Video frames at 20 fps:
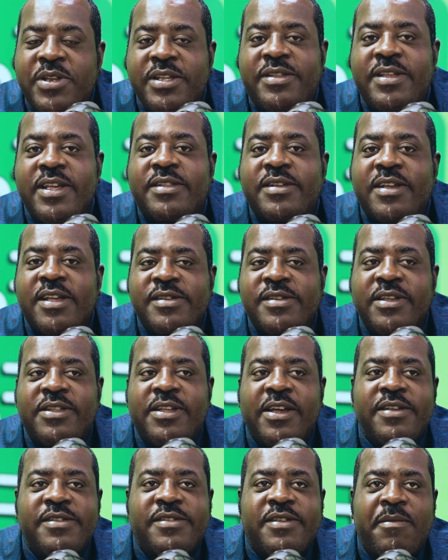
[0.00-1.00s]
dites est très
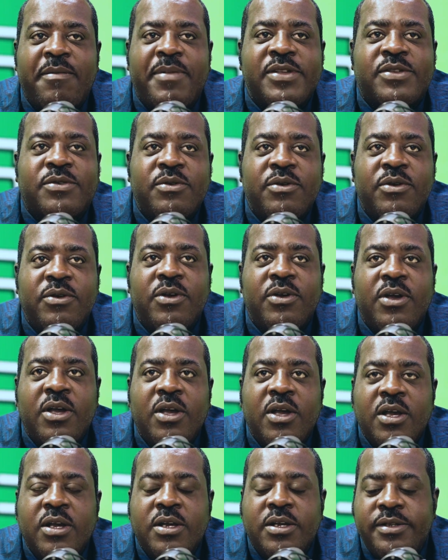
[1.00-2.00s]
intéressant parce que
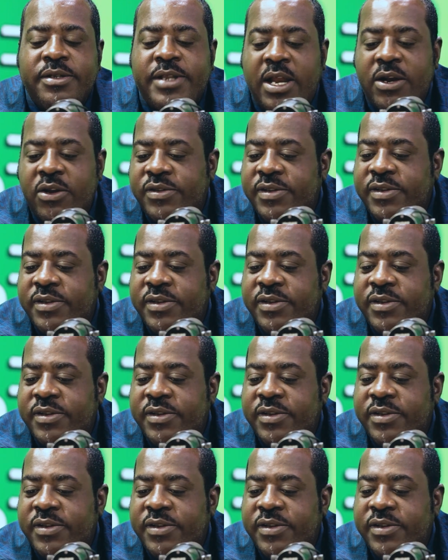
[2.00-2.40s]
dans la